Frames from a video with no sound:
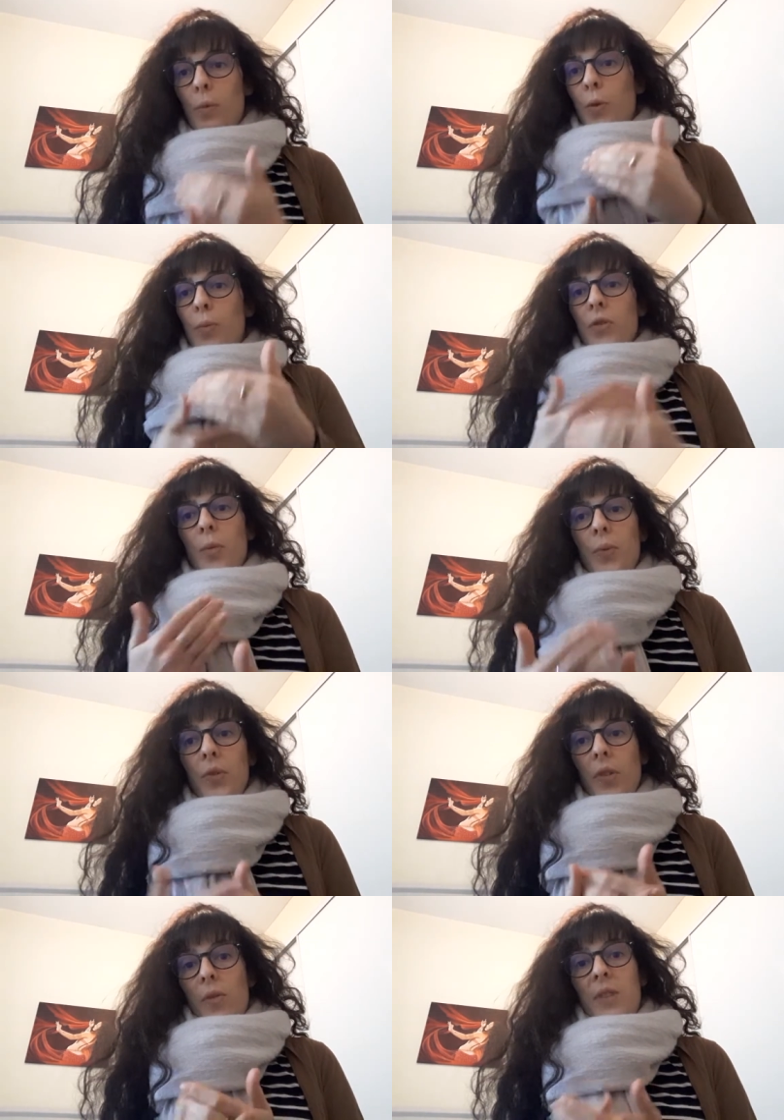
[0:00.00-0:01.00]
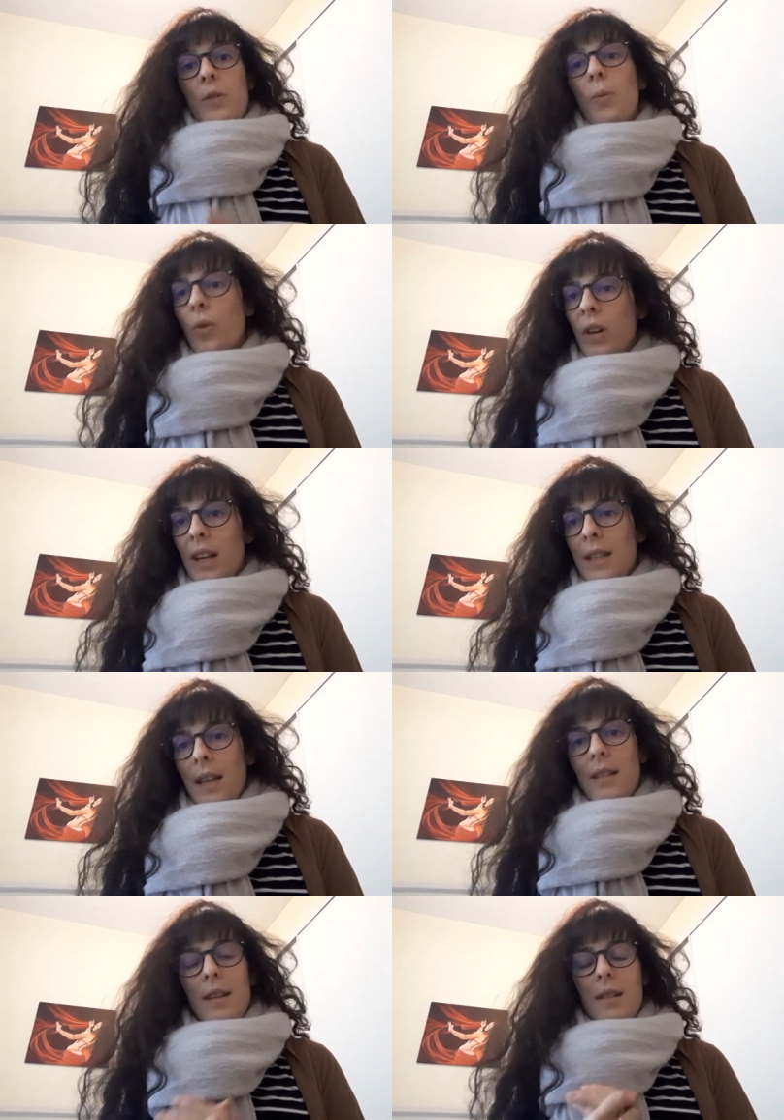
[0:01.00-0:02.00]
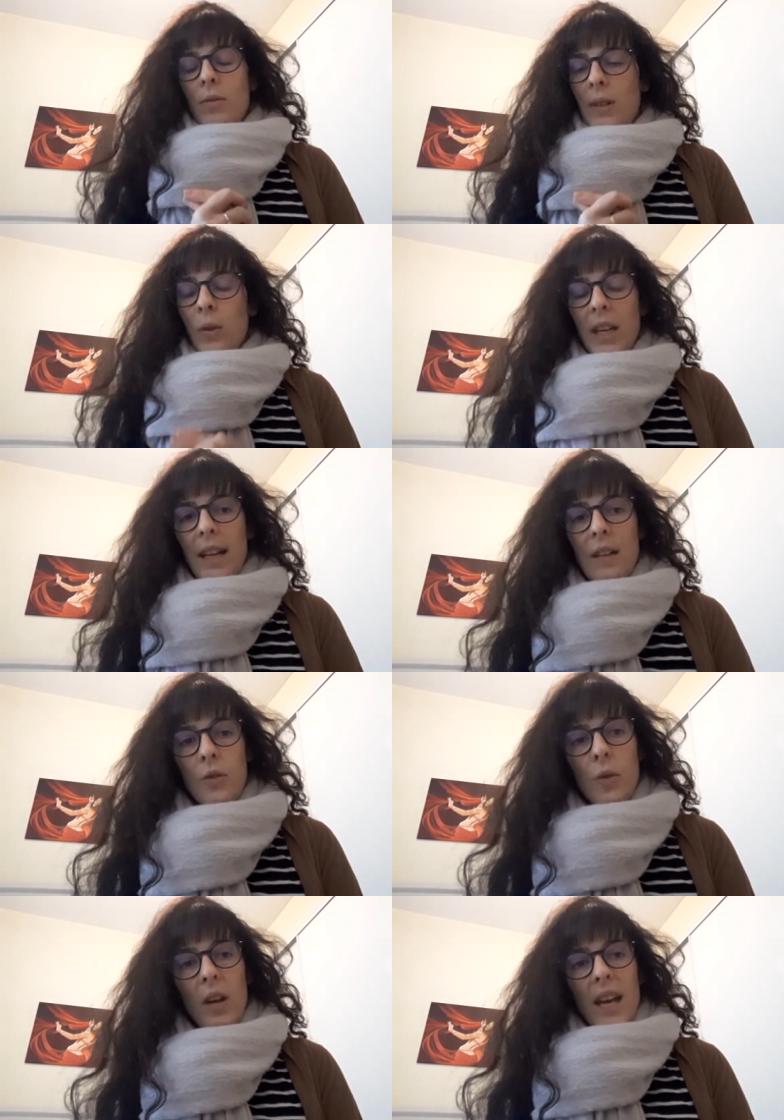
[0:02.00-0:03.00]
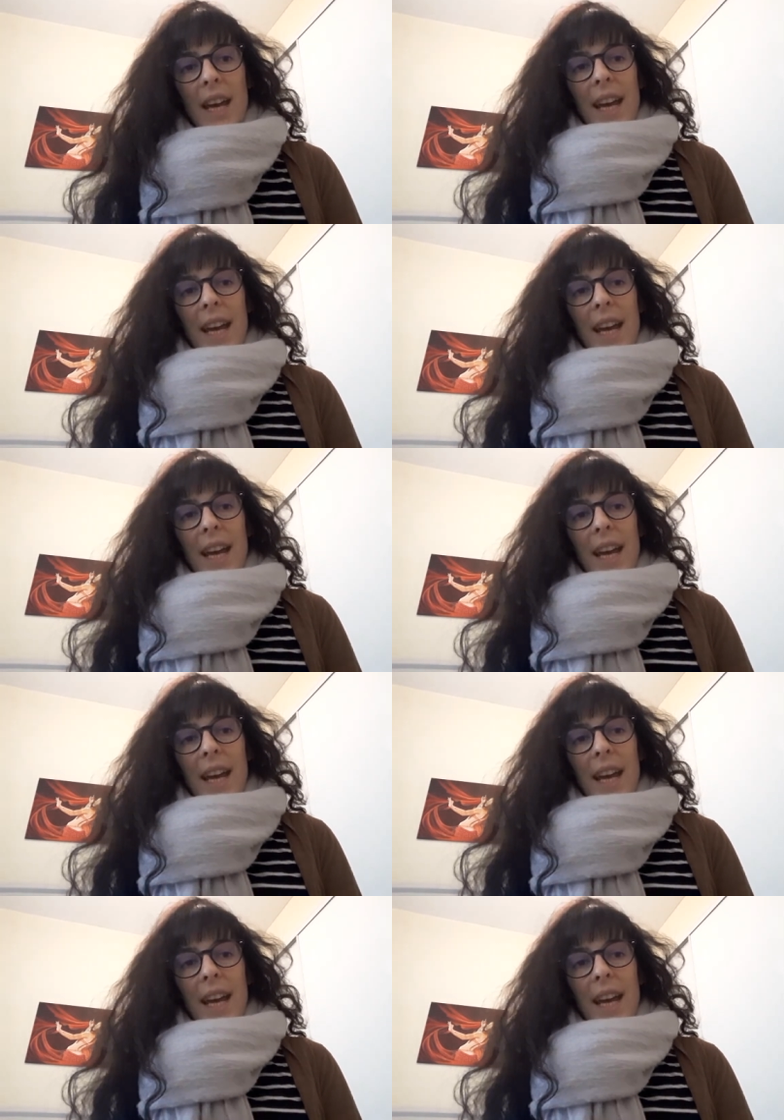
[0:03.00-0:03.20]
de plus en plus envie de progresser, ça on est ok là-dessus.